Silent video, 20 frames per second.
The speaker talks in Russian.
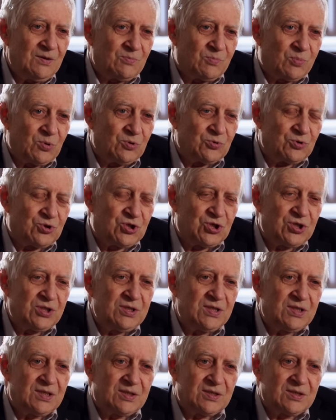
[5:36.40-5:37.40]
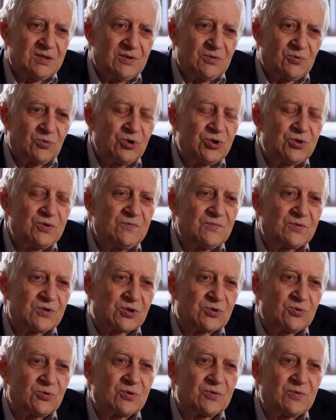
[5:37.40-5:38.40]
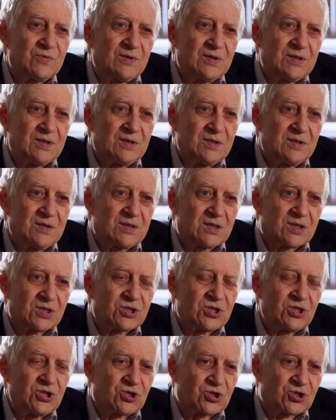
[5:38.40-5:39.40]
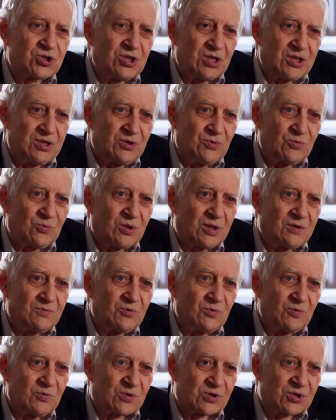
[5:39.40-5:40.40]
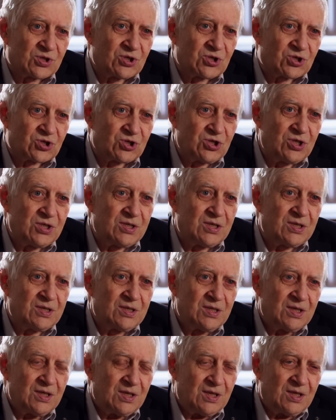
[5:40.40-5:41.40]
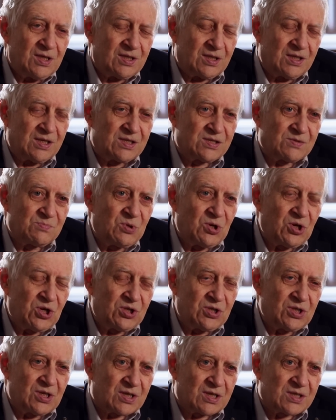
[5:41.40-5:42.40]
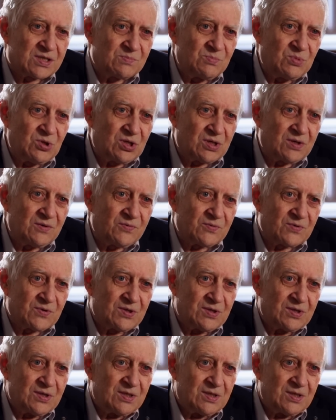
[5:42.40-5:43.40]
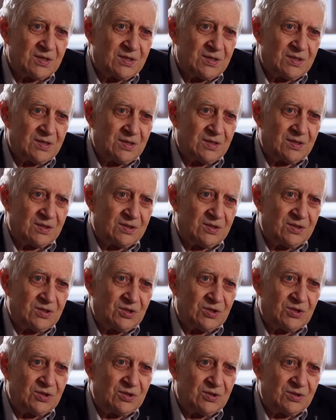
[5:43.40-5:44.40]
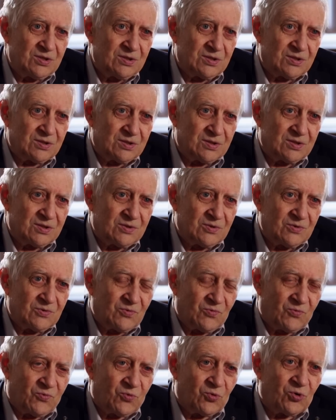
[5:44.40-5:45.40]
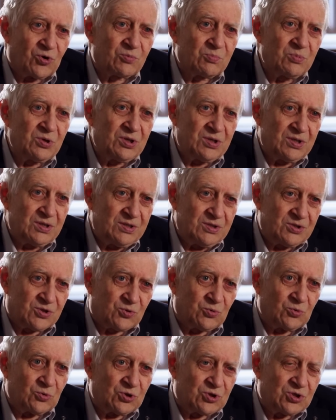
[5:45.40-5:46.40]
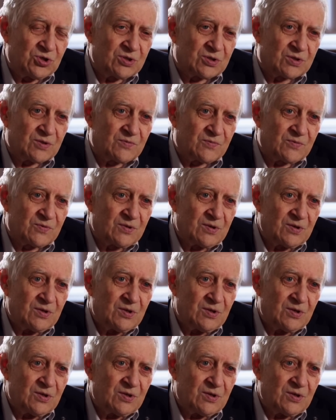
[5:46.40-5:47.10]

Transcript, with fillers: получение очень высокого разрешения, углового разрешения для измерения размеров э, и э, формы источников.